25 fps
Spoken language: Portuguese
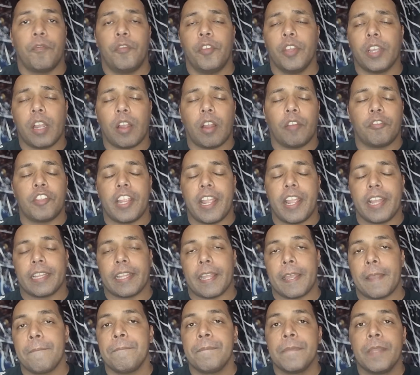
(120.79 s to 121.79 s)
Fica com a vinheta
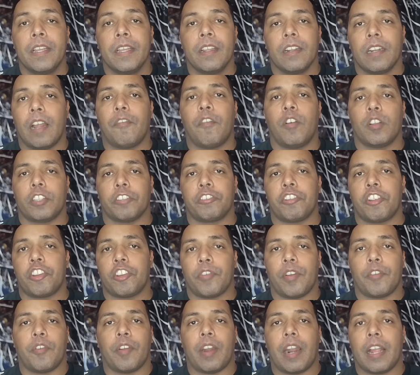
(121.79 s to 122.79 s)
aí, na volta a gente
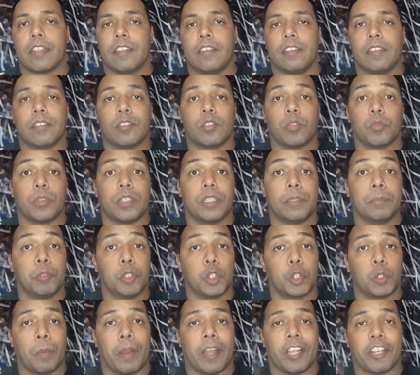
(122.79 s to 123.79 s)
vai falar disso e
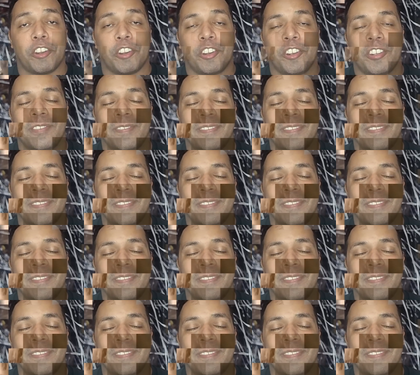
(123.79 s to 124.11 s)
muito mais.